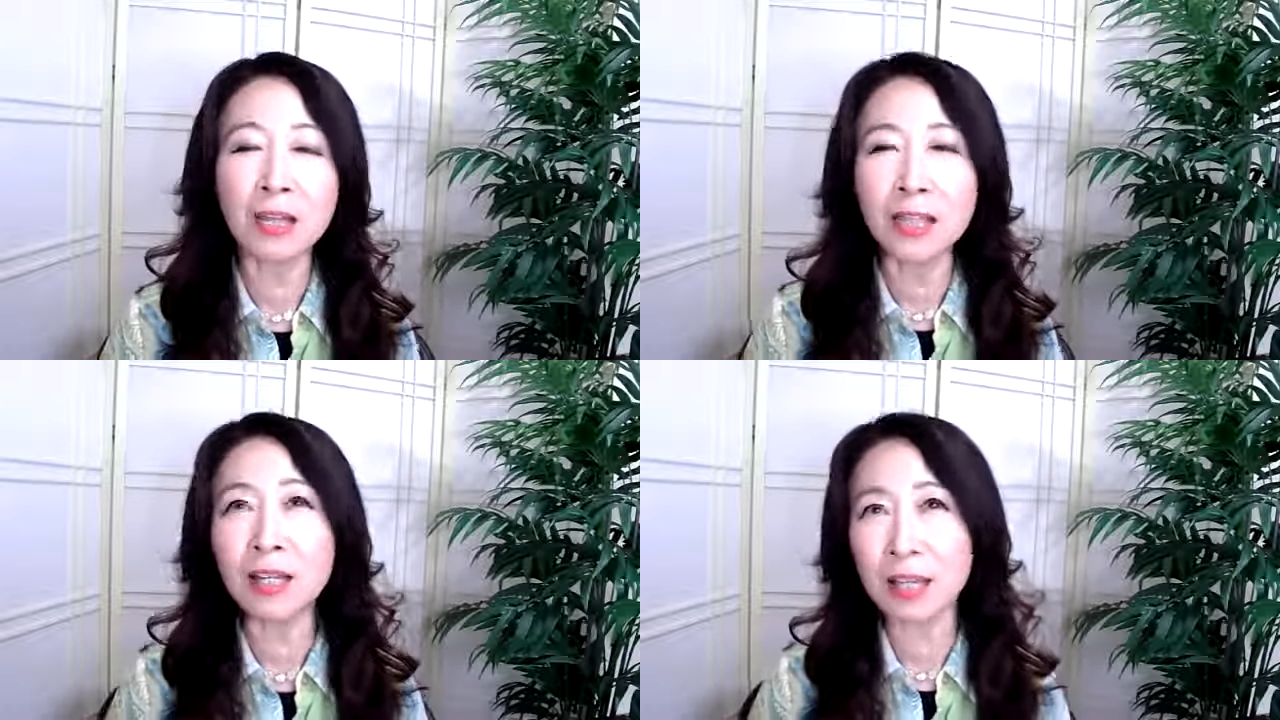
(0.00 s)

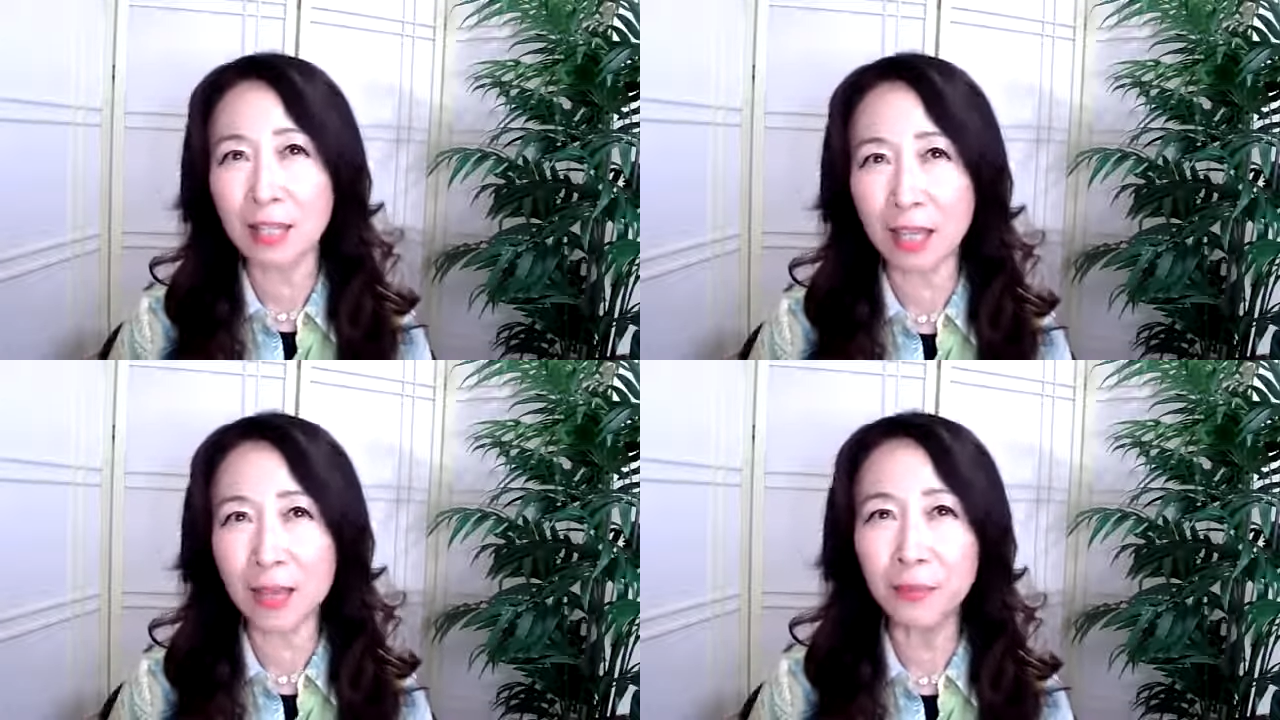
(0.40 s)
だから
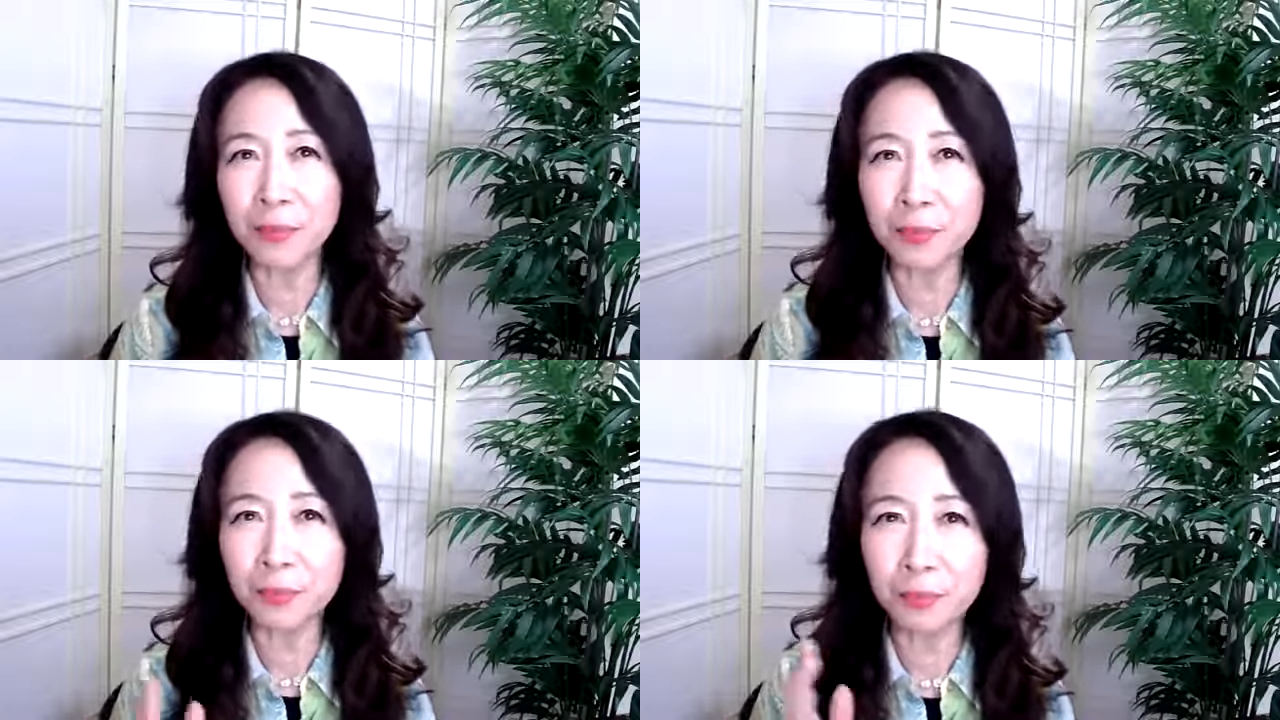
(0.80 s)
ね、
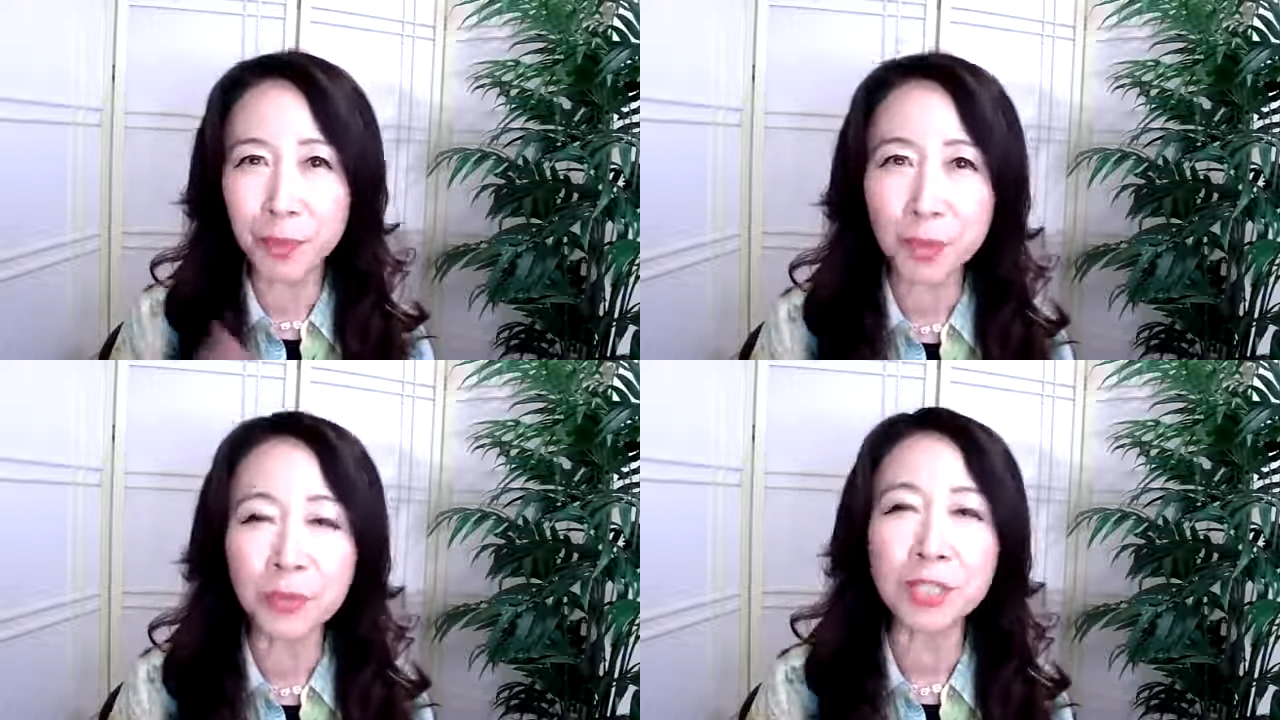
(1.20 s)

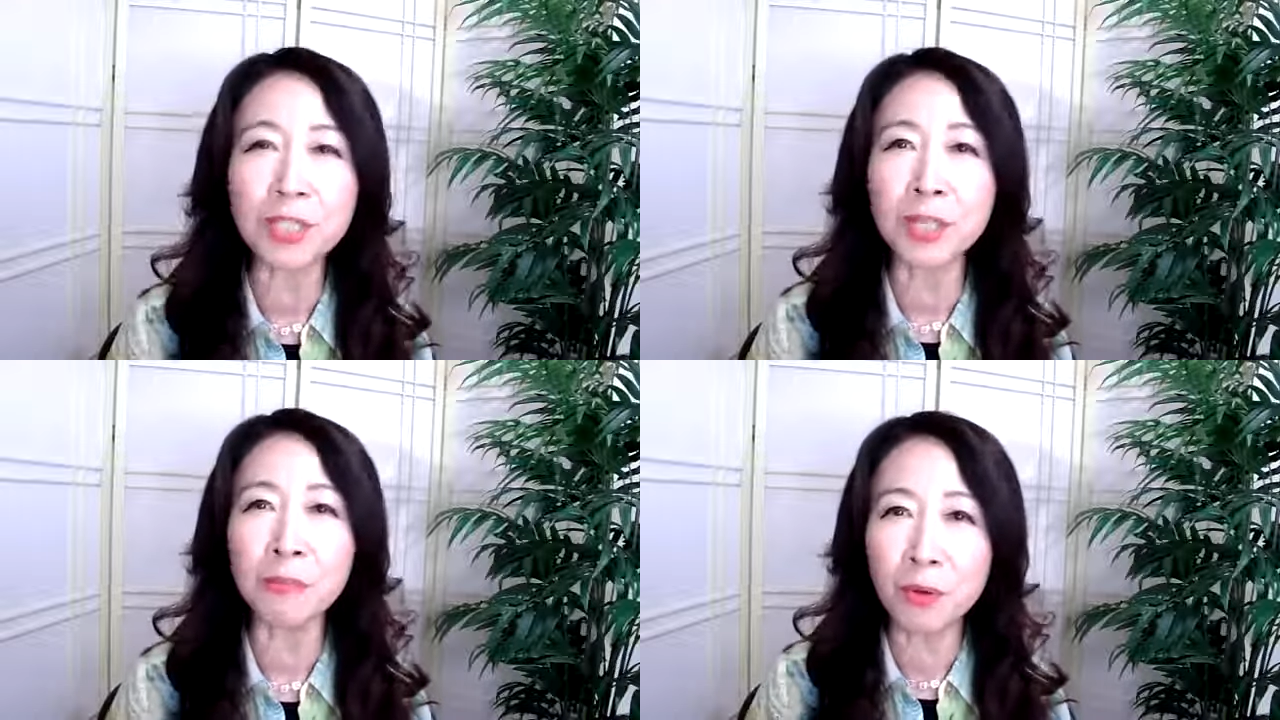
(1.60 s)
美容に
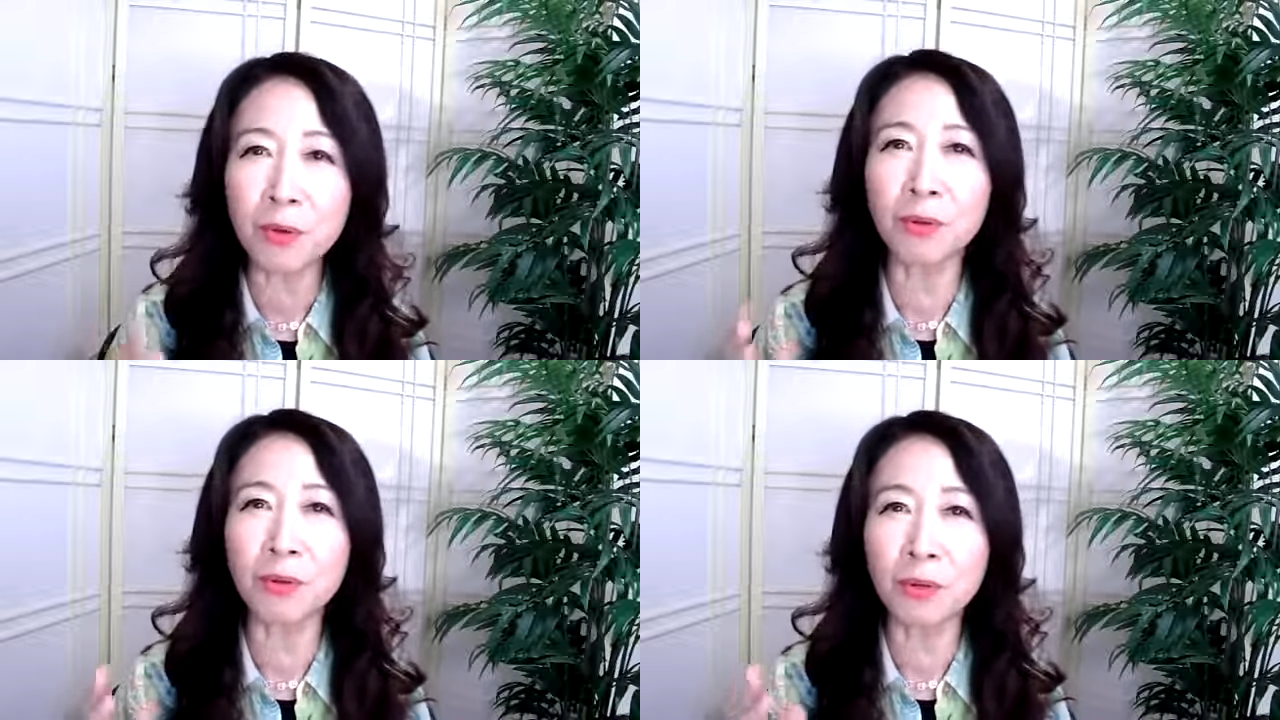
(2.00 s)
して
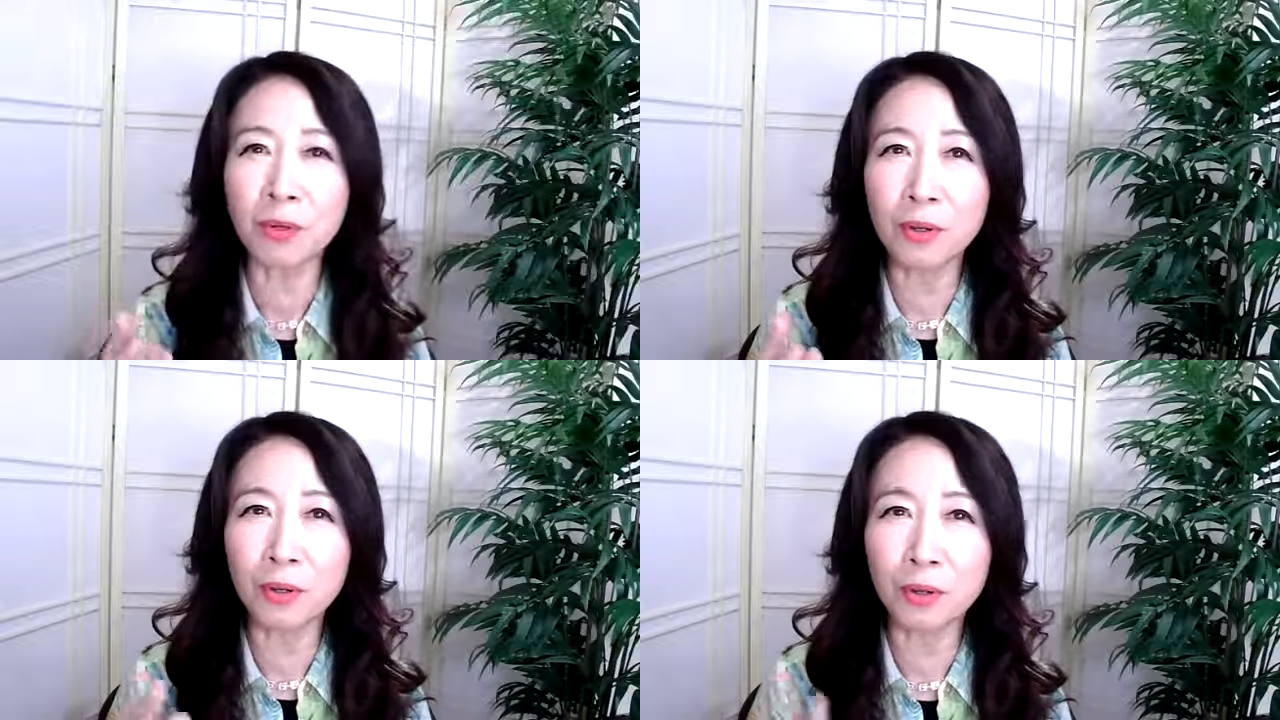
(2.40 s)
も、
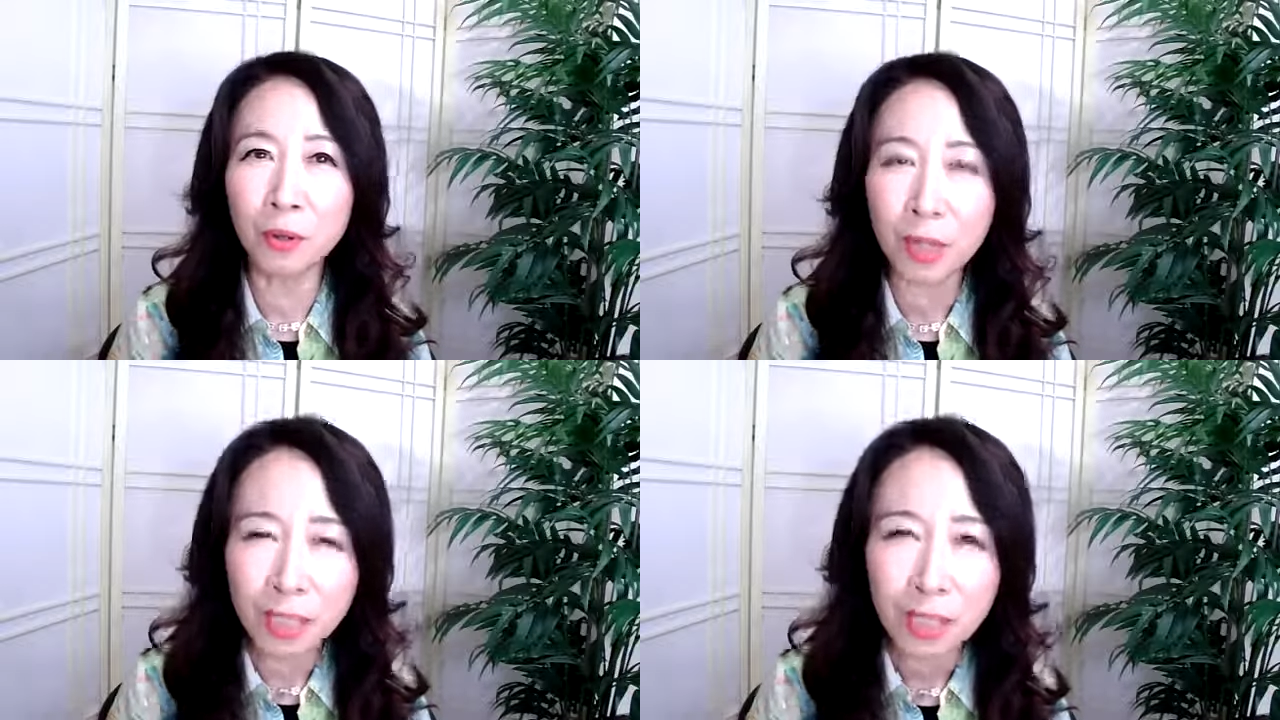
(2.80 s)
お
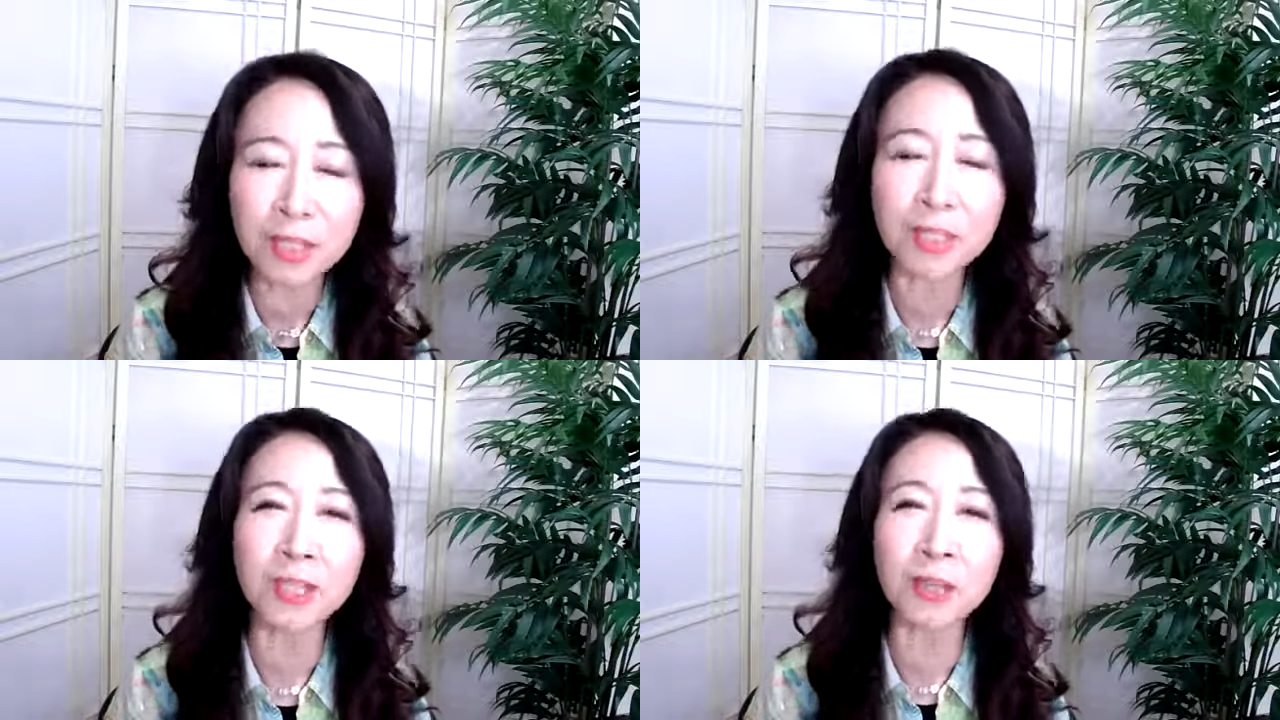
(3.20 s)
金
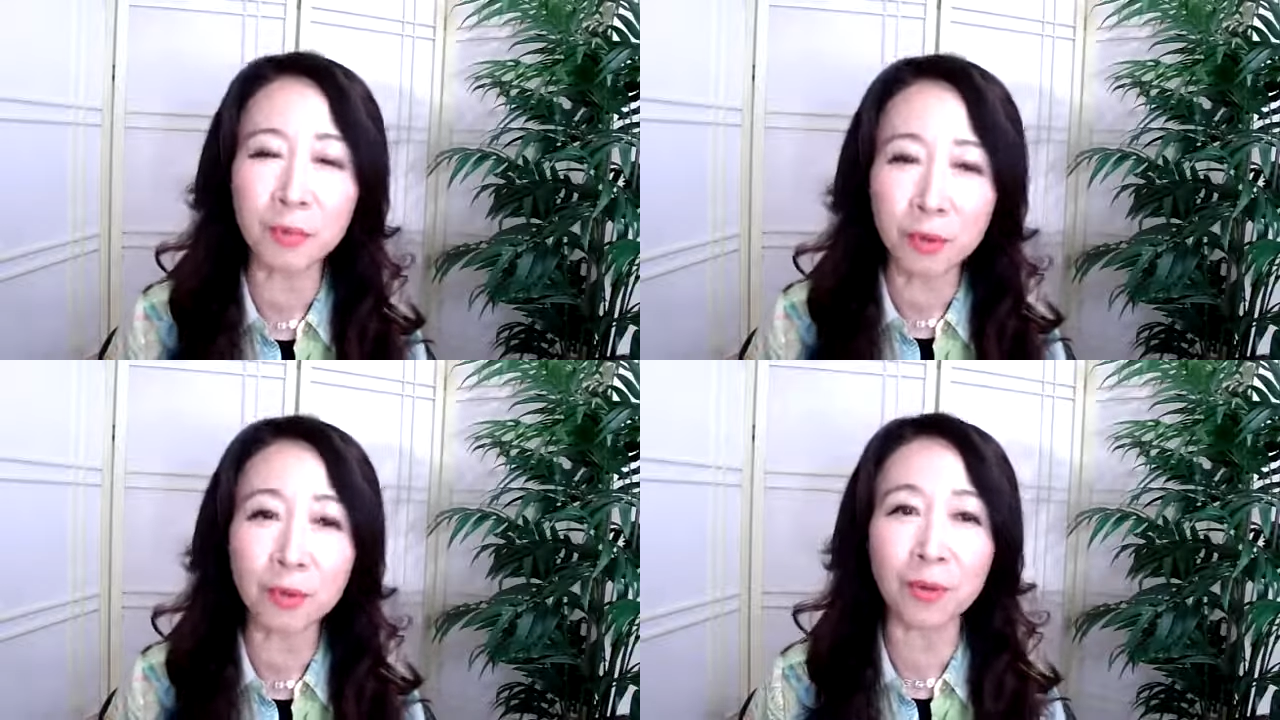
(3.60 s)
にして
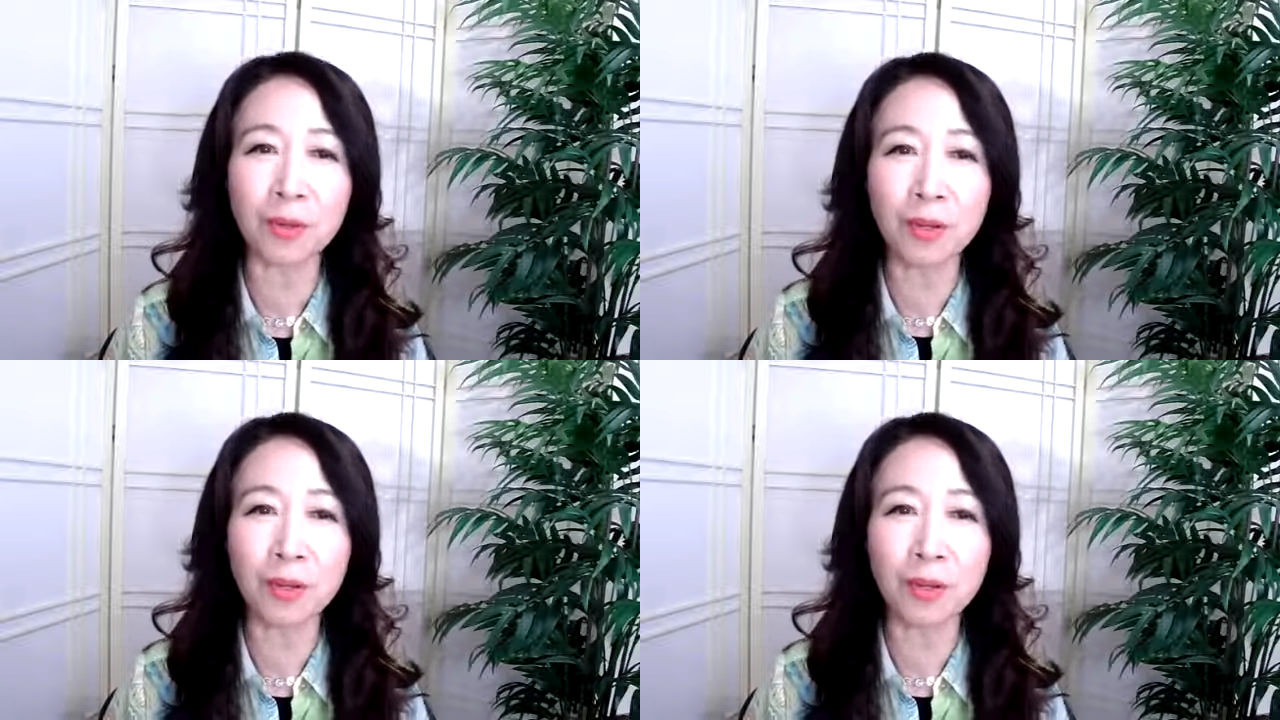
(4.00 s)
も、